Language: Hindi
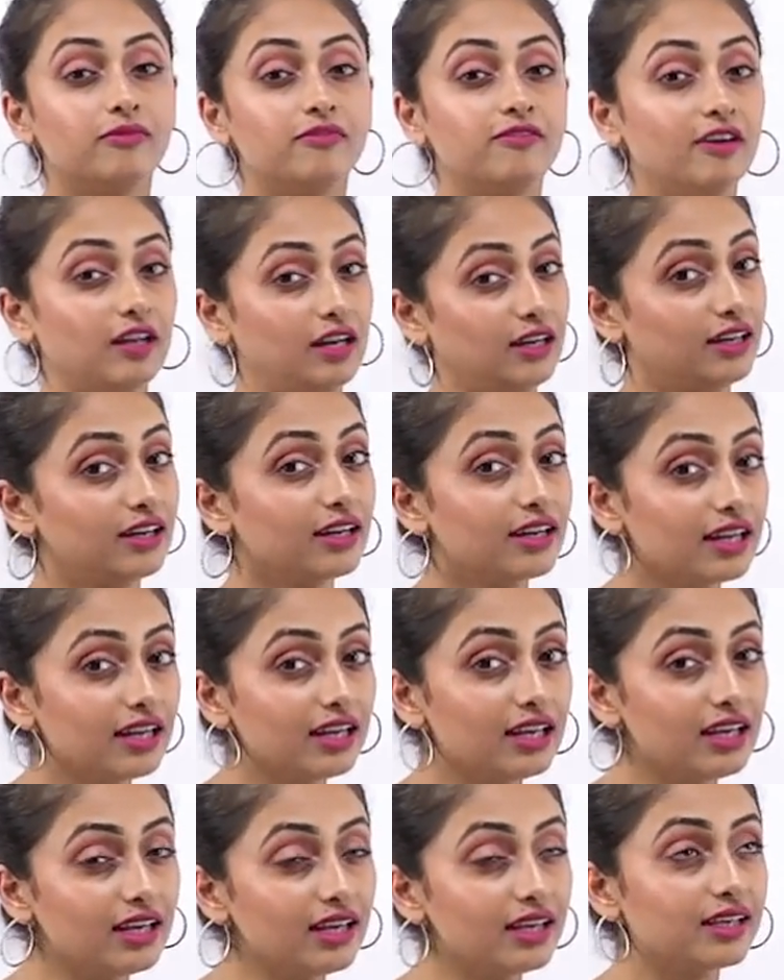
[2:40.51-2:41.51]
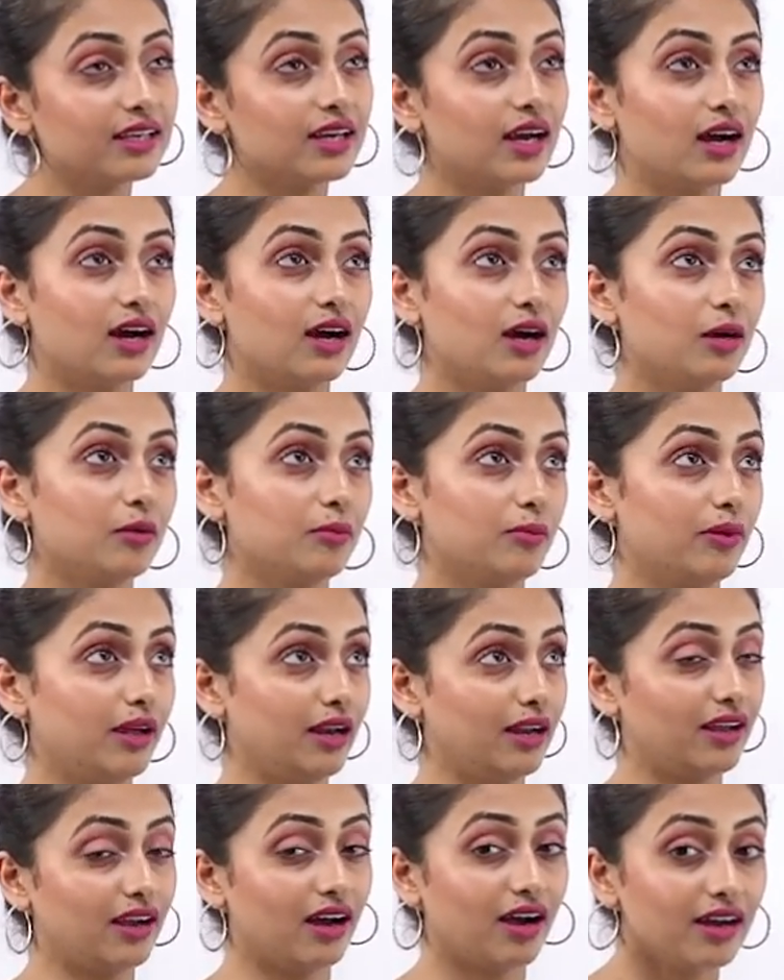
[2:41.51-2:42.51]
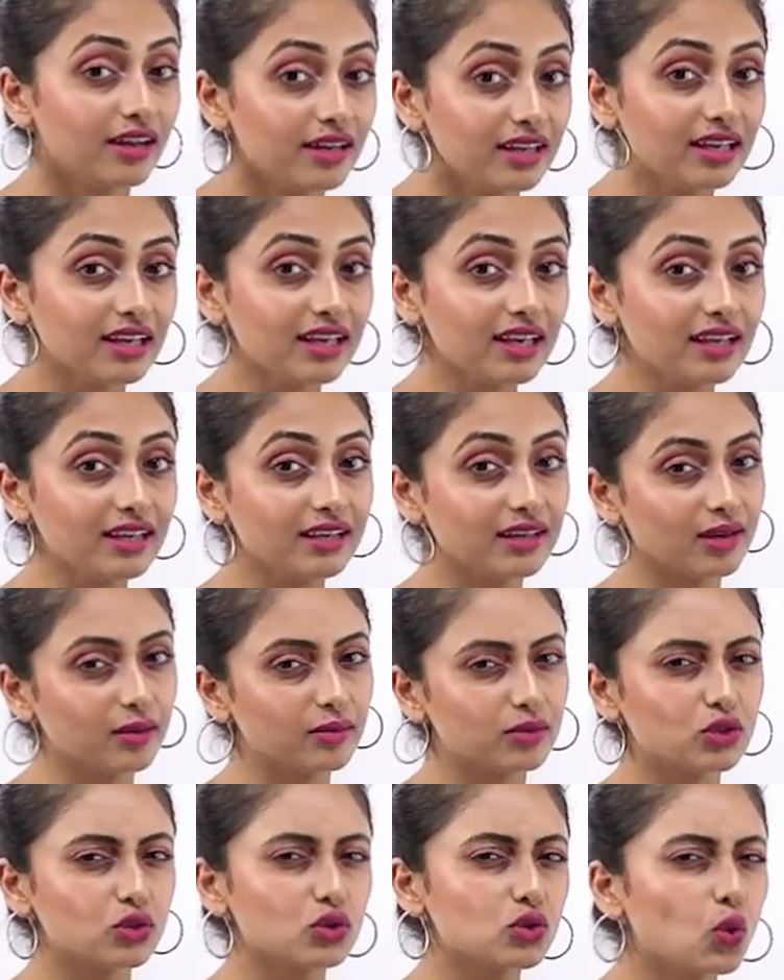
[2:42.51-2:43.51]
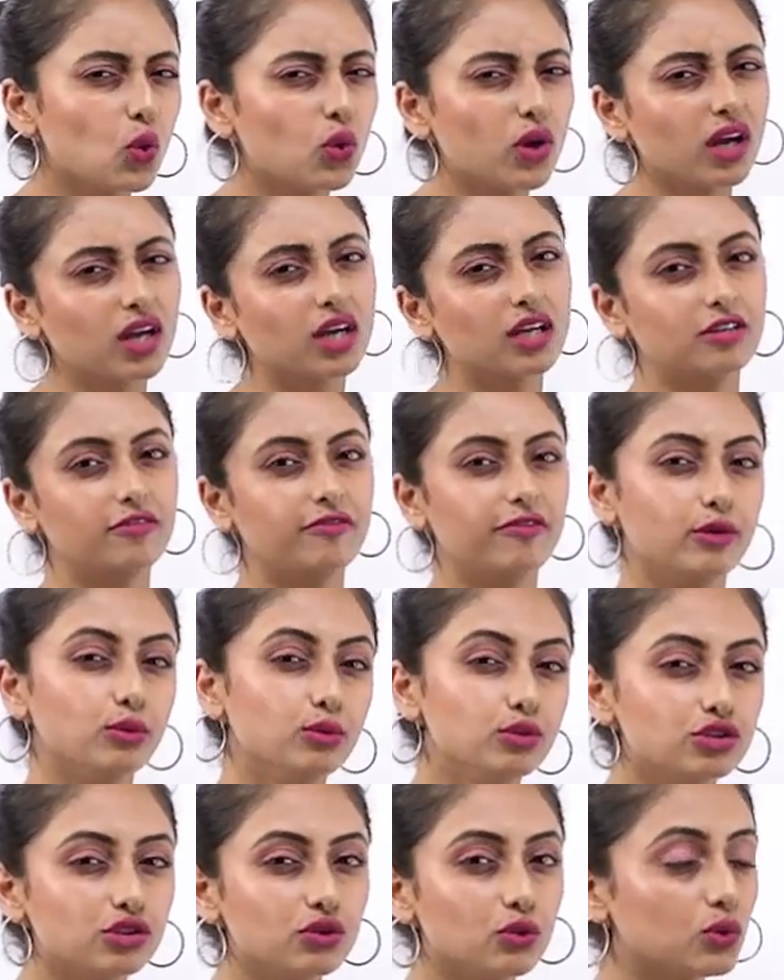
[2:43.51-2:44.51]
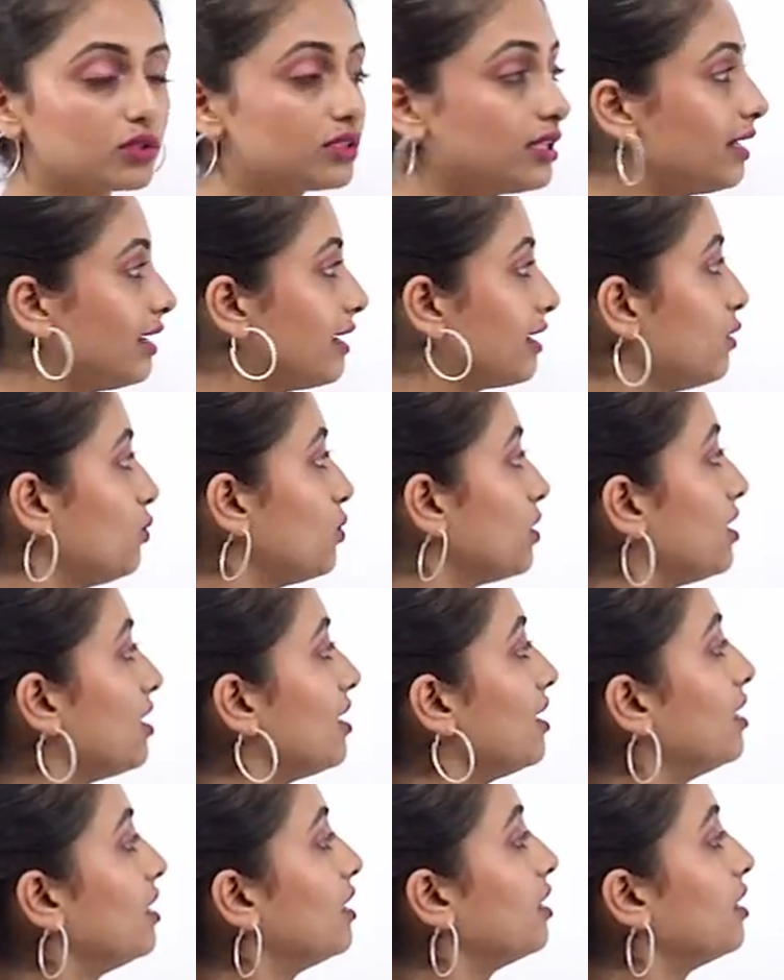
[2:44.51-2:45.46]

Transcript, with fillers: वलगरी या वलगारी या थोड़ा कन्फ्यूजन होता है क्योंकि